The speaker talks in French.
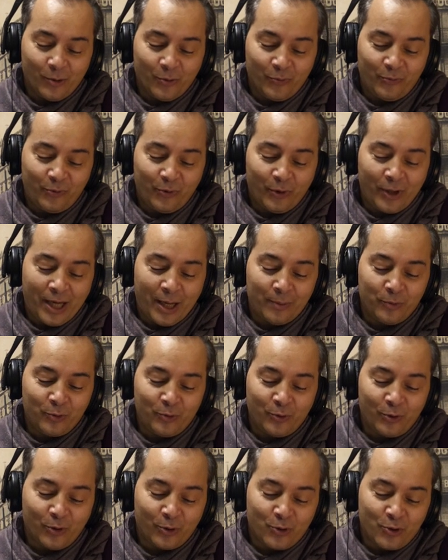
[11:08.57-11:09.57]
au fur et à
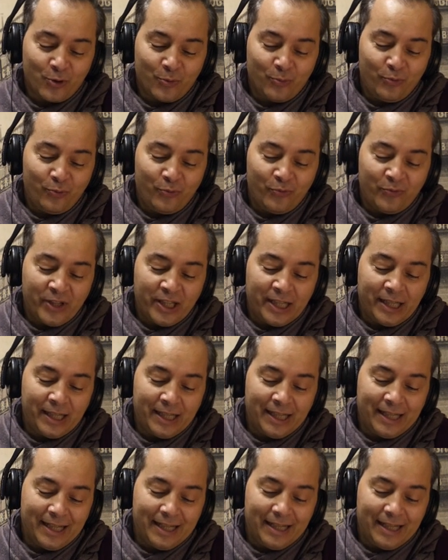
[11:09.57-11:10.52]
mesure que je buvais,